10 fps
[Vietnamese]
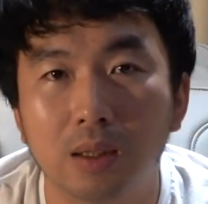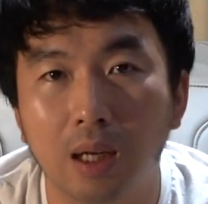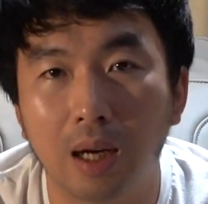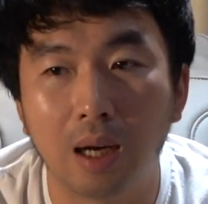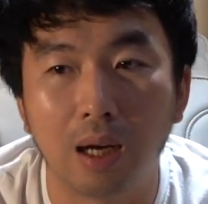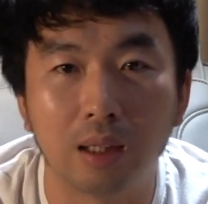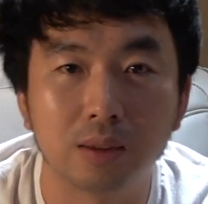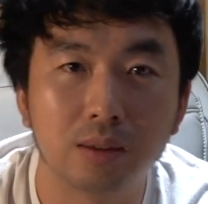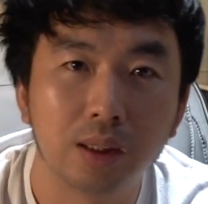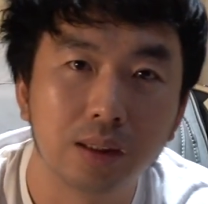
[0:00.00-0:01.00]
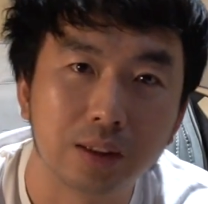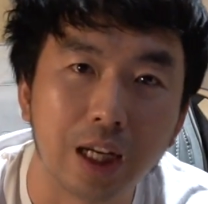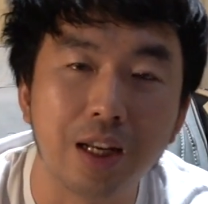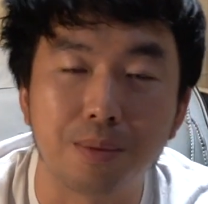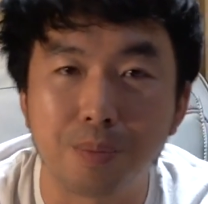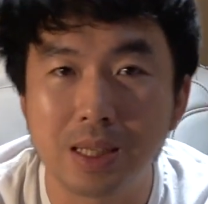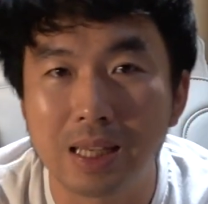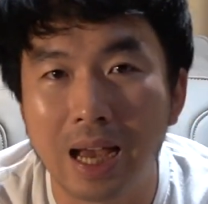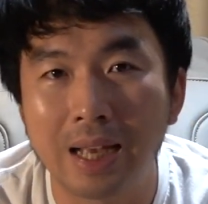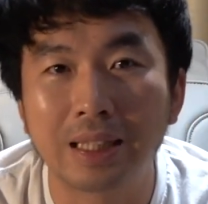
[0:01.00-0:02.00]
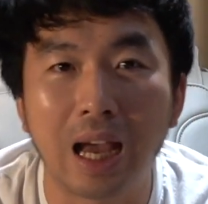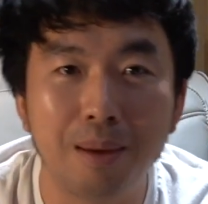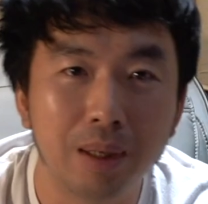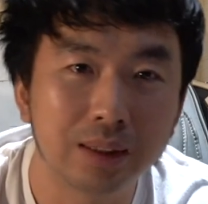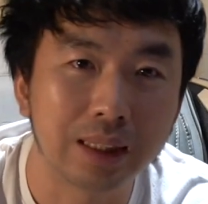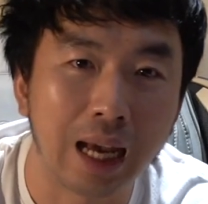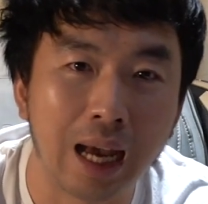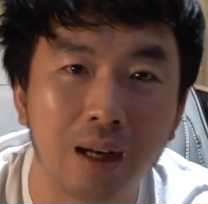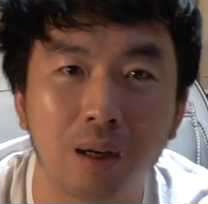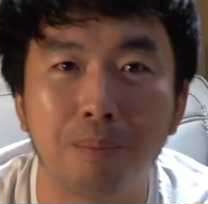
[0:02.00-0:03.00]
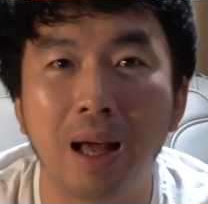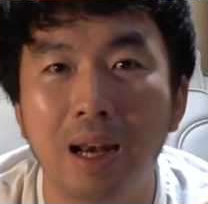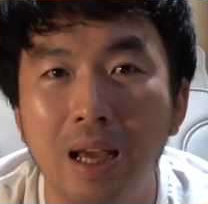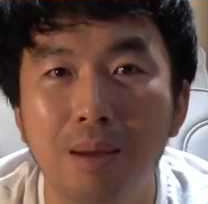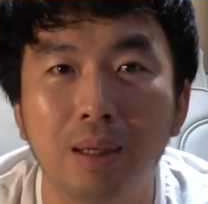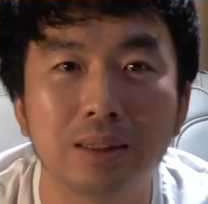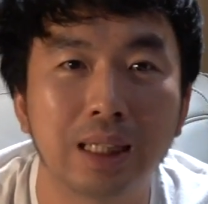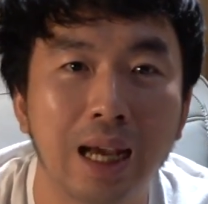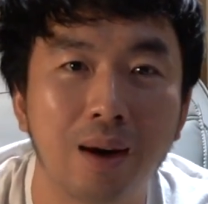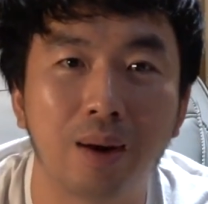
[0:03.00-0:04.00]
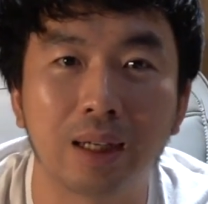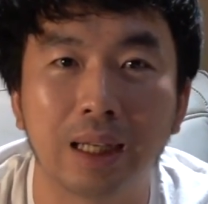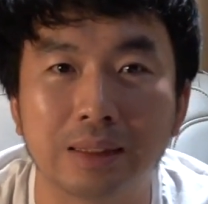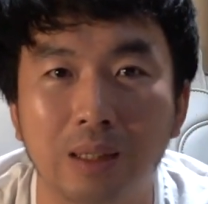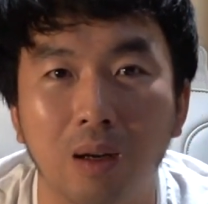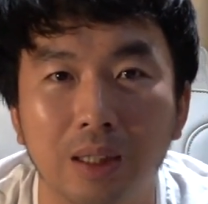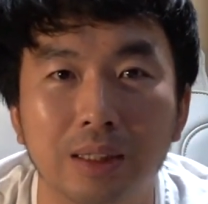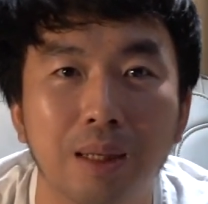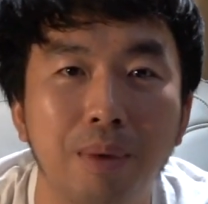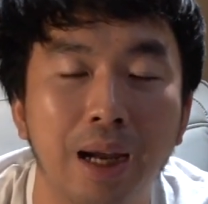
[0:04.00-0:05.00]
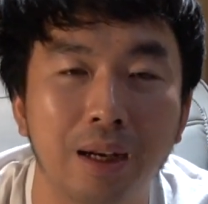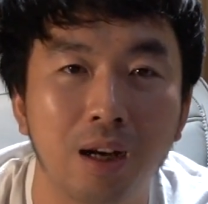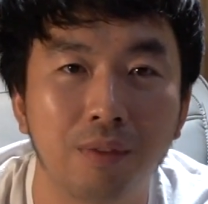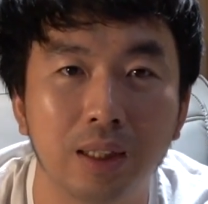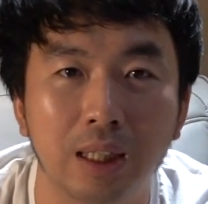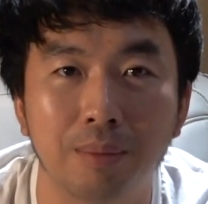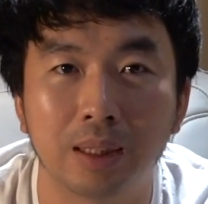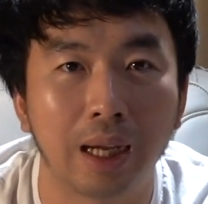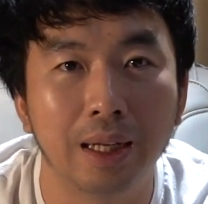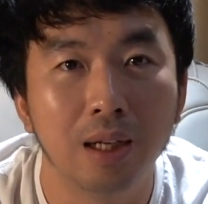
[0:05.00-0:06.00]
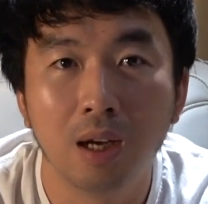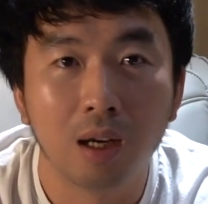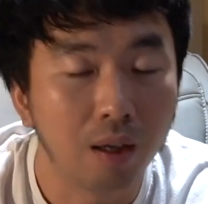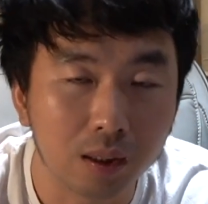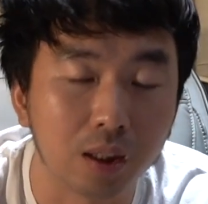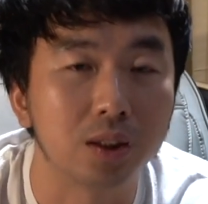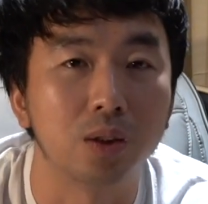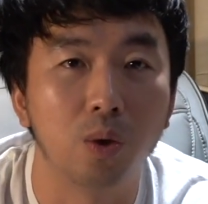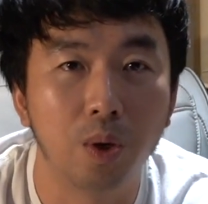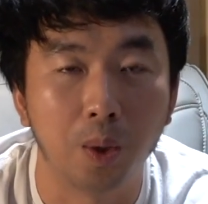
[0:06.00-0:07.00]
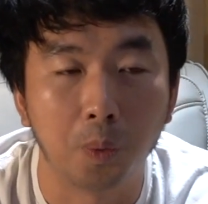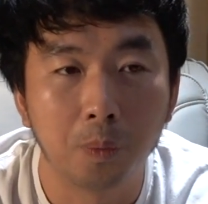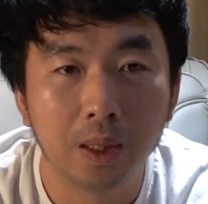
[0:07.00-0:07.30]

uh, Chinese massage, Thái massage, rồi ballet massage hoặc là chọn những cái bài đó vân thì mình thấy nó thực sự hữu hiệu.